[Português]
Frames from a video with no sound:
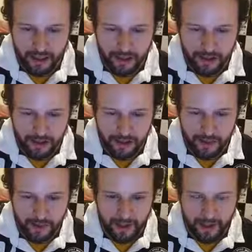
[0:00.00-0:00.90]
é, a
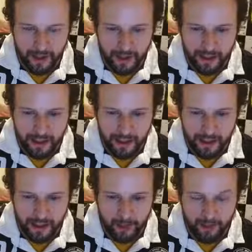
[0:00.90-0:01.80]
gente manter a
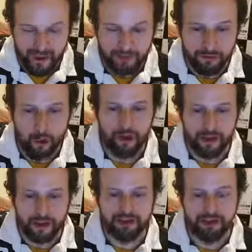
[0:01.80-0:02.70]
literatura em voga,
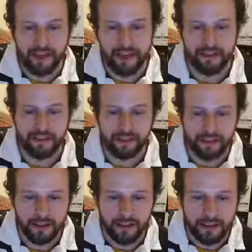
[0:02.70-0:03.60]
em evidência, né?